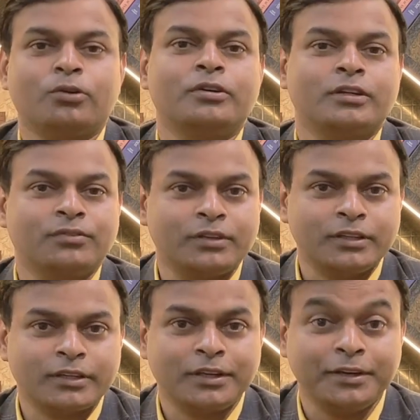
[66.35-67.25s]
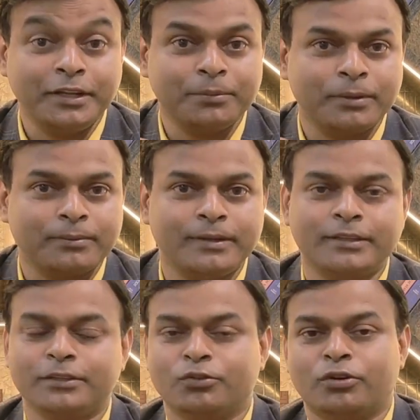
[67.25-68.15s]
और या फिर ये कहें डी
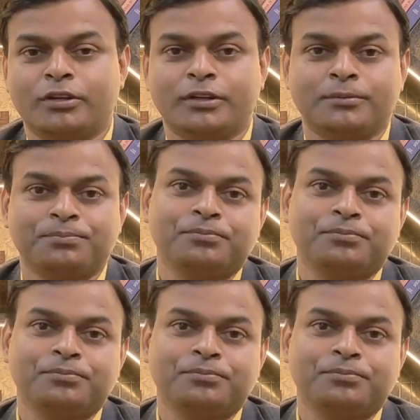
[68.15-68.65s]
पिगमेंटेड डिसऑर्डर है